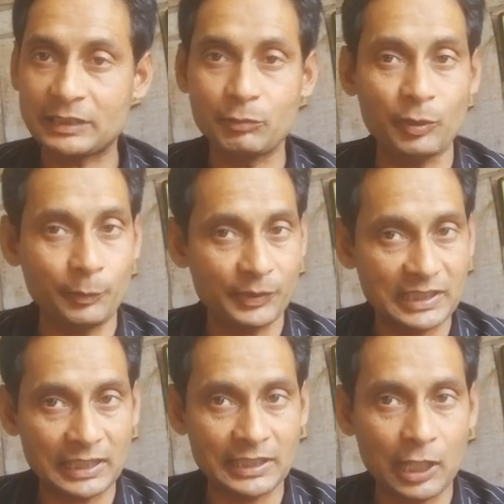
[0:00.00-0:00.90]
समय मैं
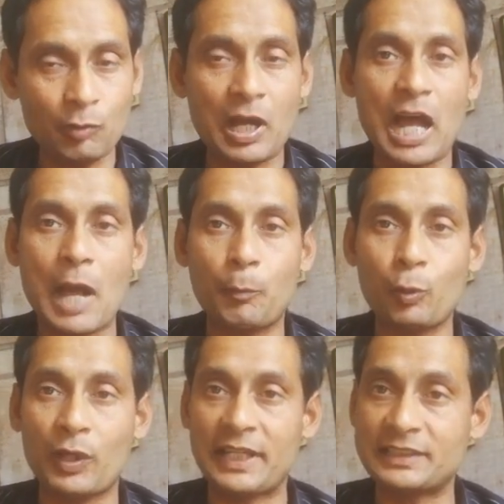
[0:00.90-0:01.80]
बता दे रहा हूँ आपको
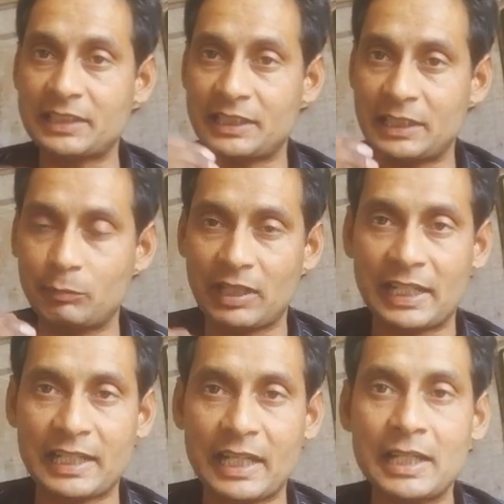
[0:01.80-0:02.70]
कैसे टीम
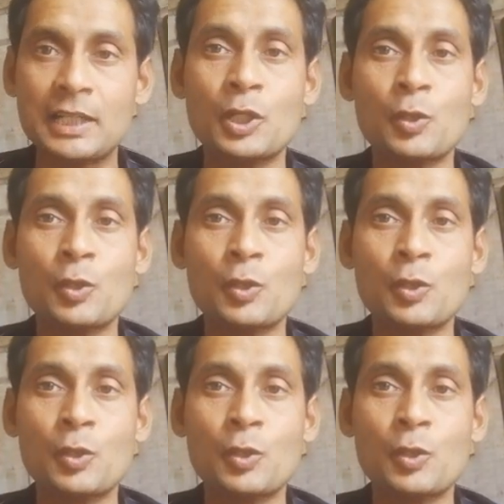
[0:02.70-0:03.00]
लगाना है